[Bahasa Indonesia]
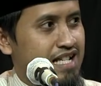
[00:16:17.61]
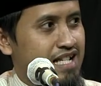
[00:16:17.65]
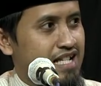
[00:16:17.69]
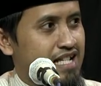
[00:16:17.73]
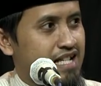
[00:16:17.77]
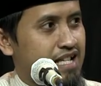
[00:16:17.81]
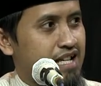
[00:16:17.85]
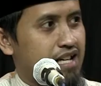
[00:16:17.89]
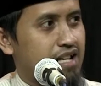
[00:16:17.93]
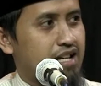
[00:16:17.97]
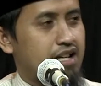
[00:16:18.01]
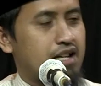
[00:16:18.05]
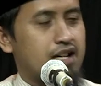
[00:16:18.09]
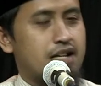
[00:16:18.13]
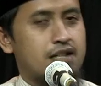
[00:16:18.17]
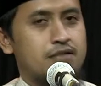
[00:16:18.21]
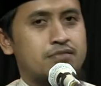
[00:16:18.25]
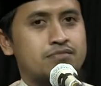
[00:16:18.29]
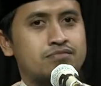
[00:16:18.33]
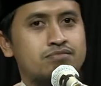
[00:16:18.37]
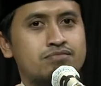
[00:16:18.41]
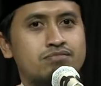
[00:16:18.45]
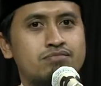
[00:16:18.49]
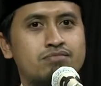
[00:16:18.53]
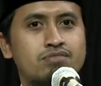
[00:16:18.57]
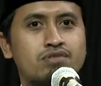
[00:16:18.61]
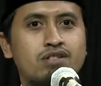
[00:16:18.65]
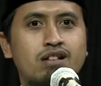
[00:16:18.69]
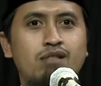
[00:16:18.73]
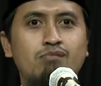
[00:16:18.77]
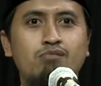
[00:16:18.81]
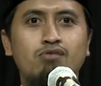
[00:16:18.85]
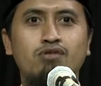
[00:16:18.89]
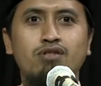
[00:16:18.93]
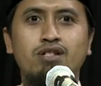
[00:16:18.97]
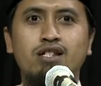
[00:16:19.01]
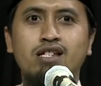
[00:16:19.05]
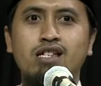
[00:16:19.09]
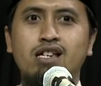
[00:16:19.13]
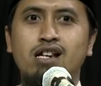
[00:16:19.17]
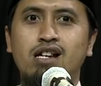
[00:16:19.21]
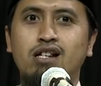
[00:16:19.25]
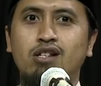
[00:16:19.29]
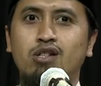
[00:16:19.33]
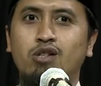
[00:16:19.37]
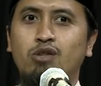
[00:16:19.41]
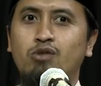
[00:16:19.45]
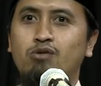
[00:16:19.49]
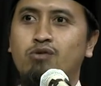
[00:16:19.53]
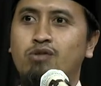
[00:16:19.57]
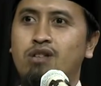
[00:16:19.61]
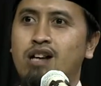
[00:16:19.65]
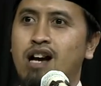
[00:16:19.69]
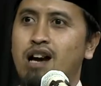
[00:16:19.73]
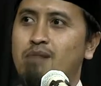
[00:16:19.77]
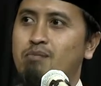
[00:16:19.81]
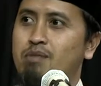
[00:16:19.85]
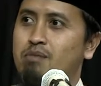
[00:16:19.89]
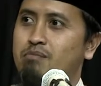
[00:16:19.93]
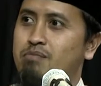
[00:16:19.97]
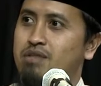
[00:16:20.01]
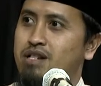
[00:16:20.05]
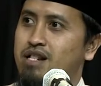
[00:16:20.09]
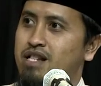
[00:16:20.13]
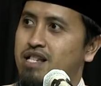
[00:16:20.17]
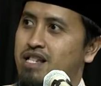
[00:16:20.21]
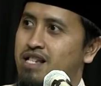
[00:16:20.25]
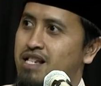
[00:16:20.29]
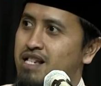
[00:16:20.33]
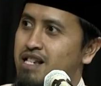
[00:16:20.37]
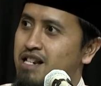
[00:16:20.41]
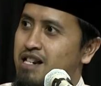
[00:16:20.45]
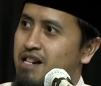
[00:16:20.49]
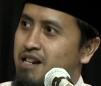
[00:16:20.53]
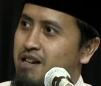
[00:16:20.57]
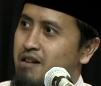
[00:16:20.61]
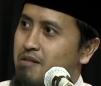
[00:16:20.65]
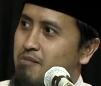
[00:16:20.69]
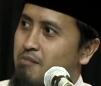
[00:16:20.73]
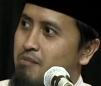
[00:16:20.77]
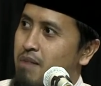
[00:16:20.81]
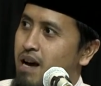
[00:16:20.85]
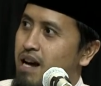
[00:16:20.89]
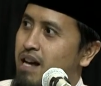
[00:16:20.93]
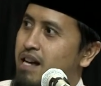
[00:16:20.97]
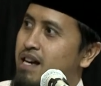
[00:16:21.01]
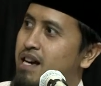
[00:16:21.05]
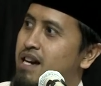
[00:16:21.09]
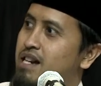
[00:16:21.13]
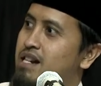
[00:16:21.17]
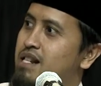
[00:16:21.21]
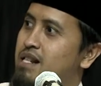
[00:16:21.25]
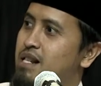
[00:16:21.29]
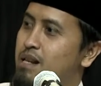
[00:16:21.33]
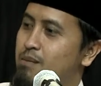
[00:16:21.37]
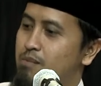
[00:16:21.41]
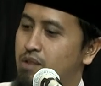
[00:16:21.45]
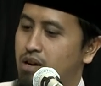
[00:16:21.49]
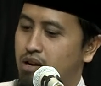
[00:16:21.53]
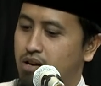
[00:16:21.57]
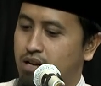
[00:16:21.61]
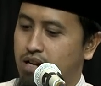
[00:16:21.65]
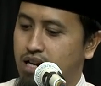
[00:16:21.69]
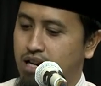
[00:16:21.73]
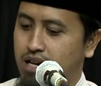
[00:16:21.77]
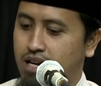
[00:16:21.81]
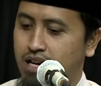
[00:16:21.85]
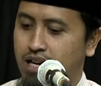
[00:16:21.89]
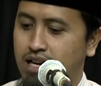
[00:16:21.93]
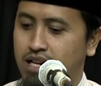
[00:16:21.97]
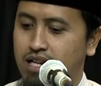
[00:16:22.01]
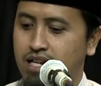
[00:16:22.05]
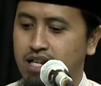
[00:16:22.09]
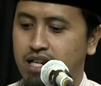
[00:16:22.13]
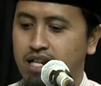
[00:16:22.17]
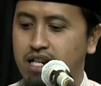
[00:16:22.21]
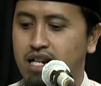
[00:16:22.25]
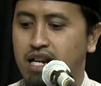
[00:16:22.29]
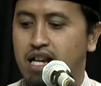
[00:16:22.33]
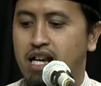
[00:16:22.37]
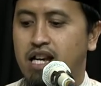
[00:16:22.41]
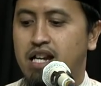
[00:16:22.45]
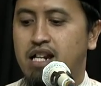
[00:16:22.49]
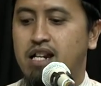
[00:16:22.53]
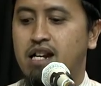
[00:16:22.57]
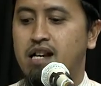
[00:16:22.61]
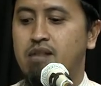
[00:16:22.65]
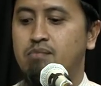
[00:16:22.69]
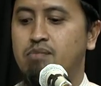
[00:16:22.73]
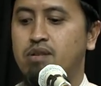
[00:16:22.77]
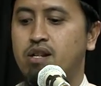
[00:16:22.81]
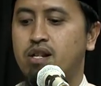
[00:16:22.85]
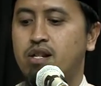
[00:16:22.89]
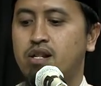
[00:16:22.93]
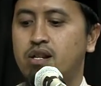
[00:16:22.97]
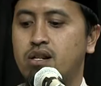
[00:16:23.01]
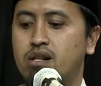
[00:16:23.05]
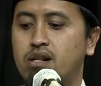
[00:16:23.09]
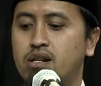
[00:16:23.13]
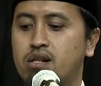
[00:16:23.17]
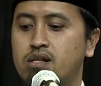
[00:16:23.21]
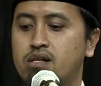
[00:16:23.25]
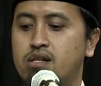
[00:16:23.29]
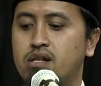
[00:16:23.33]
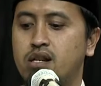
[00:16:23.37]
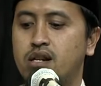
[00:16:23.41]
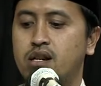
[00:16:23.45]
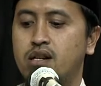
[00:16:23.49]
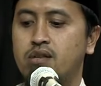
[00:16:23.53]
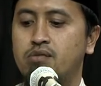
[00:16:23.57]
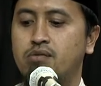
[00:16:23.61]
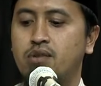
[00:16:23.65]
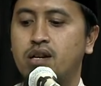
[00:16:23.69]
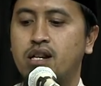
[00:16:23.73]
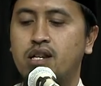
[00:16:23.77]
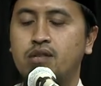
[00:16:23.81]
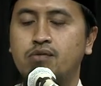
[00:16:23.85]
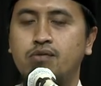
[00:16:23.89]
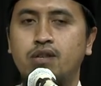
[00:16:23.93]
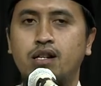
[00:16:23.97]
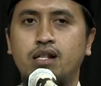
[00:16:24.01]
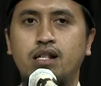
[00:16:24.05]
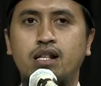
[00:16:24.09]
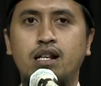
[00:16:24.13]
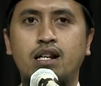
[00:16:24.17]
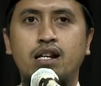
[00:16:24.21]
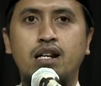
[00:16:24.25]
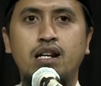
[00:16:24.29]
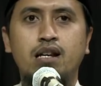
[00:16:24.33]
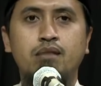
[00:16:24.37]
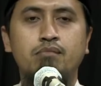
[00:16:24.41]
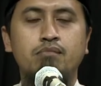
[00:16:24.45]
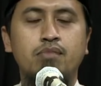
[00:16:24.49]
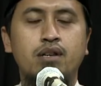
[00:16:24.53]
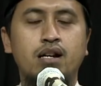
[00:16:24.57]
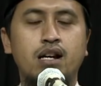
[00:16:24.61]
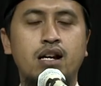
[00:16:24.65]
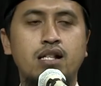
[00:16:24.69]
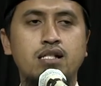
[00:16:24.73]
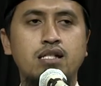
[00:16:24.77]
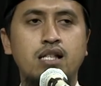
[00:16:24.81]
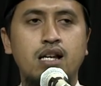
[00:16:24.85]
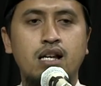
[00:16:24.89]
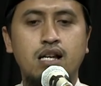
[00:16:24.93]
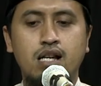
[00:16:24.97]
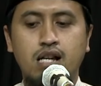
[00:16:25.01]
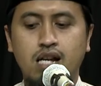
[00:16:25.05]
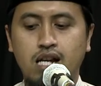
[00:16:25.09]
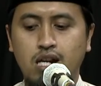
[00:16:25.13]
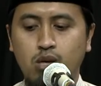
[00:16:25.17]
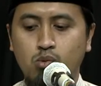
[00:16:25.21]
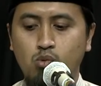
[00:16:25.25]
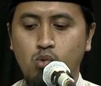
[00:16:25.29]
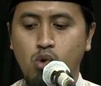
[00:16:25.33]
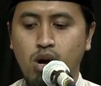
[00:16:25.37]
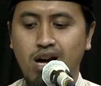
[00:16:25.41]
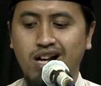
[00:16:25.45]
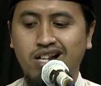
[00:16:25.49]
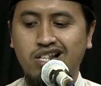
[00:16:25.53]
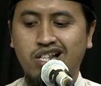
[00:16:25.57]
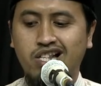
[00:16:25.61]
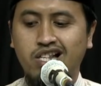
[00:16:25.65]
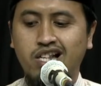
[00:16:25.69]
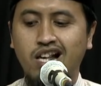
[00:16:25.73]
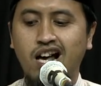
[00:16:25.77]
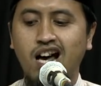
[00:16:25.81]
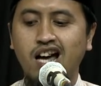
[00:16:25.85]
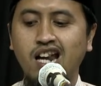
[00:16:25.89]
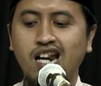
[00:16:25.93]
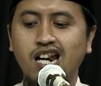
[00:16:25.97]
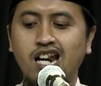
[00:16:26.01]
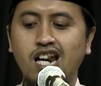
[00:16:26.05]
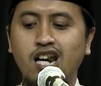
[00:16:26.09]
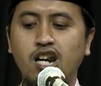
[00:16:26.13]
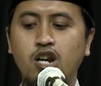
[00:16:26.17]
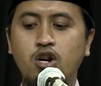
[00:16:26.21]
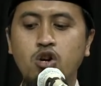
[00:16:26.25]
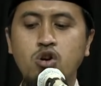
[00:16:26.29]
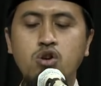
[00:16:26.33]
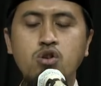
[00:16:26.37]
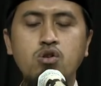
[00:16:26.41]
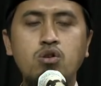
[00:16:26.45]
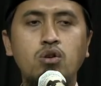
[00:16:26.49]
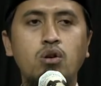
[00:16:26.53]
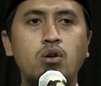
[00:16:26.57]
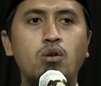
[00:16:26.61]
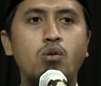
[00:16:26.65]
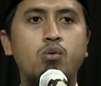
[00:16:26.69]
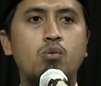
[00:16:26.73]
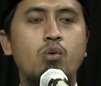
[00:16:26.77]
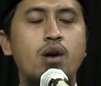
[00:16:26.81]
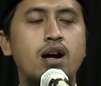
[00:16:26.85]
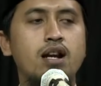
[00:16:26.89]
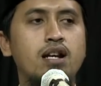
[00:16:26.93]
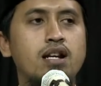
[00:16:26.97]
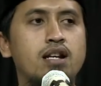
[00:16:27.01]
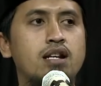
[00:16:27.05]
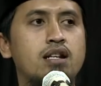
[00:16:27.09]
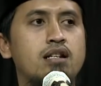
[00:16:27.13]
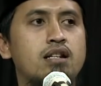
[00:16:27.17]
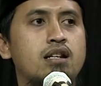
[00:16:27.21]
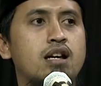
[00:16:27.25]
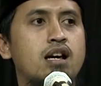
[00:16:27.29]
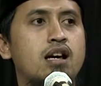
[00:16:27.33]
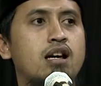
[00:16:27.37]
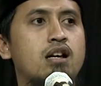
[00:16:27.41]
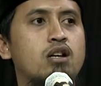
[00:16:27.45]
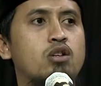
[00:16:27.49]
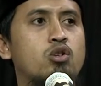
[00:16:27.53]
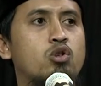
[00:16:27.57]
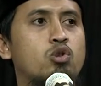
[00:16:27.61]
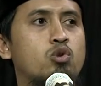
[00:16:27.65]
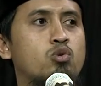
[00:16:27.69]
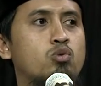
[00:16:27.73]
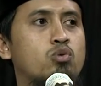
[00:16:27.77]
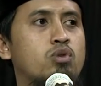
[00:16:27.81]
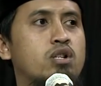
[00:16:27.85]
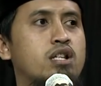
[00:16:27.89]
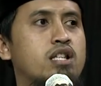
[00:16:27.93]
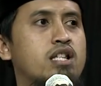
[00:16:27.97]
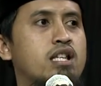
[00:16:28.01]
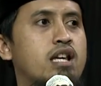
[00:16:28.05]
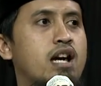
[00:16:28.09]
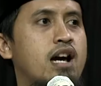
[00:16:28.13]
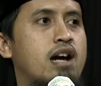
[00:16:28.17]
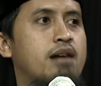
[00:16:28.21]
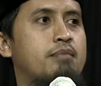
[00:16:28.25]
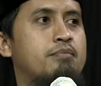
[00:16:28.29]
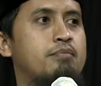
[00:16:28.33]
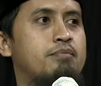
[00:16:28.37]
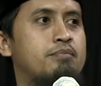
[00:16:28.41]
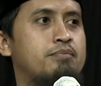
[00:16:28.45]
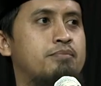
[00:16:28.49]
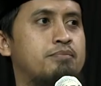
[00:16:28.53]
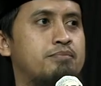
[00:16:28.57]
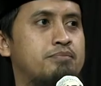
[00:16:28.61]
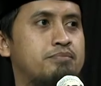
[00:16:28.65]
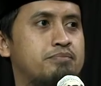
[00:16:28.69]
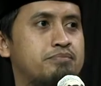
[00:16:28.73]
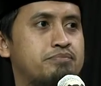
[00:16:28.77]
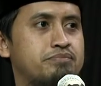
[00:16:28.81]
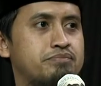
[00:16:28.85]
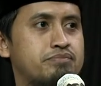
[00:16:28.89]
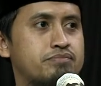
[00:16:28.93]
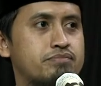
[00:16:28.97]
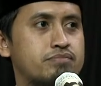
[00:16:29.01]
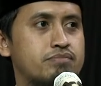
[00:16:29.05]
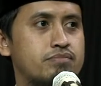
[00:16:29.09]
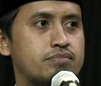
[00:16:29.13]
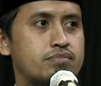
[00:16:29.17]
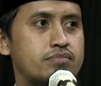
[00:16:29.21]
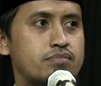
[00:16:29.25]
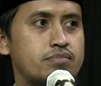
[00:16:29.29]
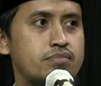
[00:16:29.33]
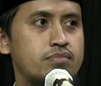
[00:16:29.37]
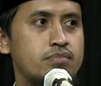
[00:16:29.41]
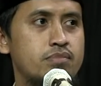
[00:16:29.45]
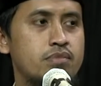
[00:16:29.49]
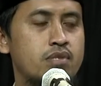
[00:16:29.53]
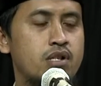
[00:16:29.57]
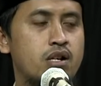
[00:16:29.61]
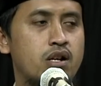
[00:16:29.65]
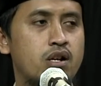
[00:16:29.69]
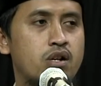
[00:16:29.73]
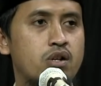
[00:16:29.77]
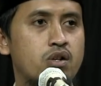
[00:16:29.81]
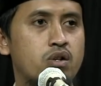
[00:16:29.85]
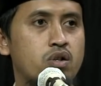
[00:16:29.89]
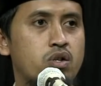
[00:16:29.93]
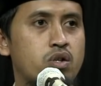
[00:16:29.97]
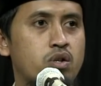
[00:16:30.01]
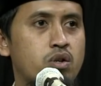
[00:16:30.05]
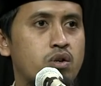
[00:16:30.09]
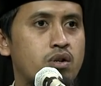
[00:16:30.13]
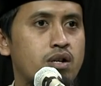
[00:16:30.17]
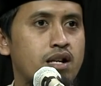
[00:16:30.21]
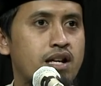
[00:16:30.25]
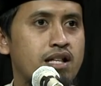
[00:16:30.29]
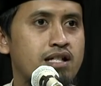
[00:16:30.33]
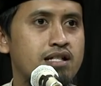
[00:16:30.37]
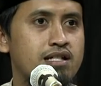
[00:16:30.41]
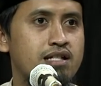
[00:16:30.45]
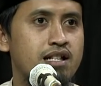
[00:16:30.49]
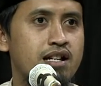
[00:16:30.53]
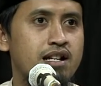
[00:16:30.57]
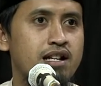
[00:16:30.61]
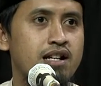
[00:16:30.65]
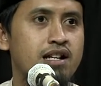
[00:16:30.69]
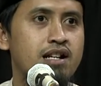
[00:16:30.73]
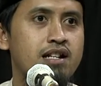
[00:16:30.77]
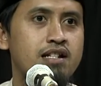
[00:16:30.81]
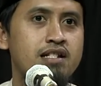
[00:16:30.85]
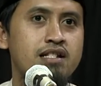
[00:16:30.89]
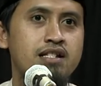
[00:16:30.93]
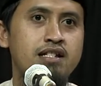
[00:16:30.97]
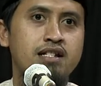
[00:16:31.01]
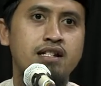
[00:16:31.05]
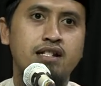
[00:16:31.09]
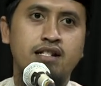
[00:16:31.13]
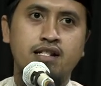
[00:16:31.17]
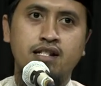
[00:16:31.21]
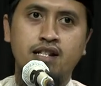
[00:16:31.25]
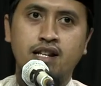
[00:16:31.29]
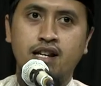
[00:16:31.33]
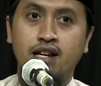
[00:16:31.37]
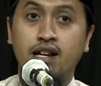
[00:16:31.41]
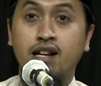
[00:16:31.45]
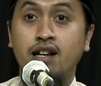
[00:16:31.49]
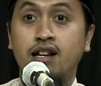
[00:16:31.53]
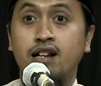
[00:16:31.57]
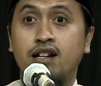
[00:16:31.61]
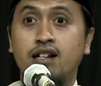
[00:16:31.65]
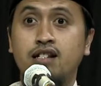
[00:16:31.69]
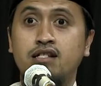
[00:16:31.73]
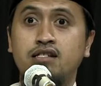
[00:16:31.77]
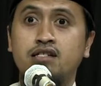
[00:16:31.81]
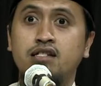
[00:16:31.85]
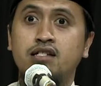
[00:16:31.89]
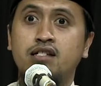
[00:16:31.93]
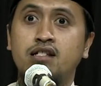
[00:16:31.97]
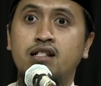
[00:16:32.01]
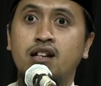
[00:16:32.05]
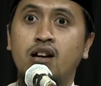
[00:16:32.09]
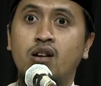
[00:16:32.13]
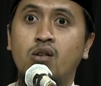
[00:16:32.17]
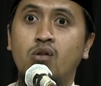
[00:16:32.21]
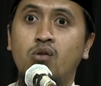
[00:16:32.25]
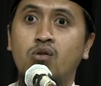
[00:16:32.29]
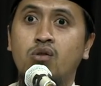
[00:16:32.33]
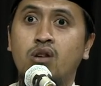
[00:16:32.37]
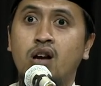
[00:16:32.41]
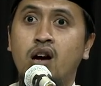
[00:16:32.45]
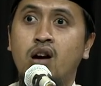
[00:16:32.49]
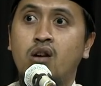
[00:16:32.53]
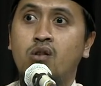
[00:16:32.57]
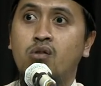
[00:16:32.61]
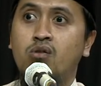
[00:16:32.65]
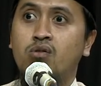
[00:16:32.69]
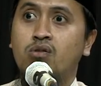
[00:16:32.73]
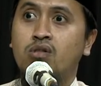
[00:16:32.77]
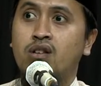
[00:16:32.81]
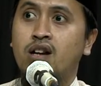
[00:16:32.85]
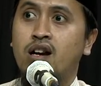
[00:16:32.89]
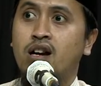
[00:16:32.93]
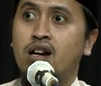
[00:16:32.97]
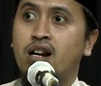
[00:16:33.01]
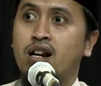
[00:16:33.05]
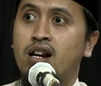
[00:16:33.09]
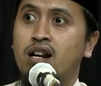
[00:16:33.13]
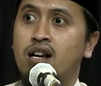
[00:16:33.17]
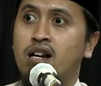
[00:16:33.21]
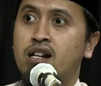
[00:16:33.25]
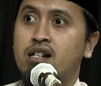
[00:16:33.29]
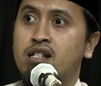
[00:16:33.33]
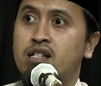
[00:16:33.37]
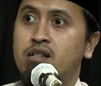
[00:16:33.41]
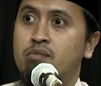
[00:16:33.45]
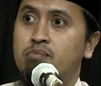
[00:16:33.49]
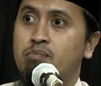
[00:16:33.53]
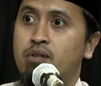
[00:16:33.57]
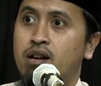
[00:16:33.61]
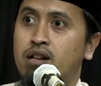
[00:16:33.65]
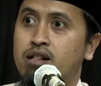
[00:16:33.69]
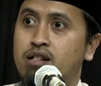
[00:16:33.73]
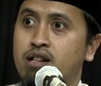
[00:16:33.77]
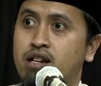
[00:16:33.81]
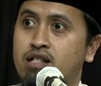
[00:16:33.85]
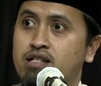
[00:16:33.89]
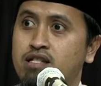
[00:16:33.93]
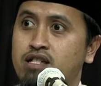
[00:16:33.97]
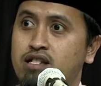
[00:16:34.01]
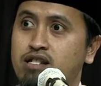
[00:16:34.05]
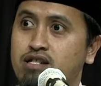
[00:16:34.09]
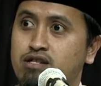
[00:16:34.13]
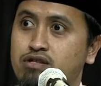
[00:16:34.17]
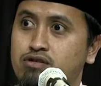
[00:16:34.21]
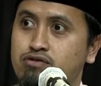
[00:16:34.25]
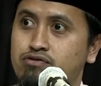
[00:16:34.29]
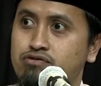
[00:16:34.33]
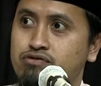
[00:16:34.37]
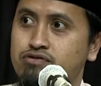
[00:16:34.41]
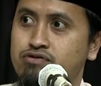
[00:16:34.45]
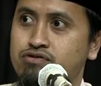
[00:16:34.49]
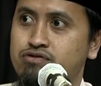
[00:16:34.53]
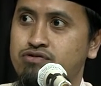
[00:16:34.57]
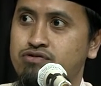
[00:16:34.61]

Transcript: Salam. Kemudian suka memberi makan sama orang lain, Nabi Shallallahu Alaihi Wasallam mengatakan wasallu wan nasuniyam salatlah kalian ketika orang-orang lagi pada tidur.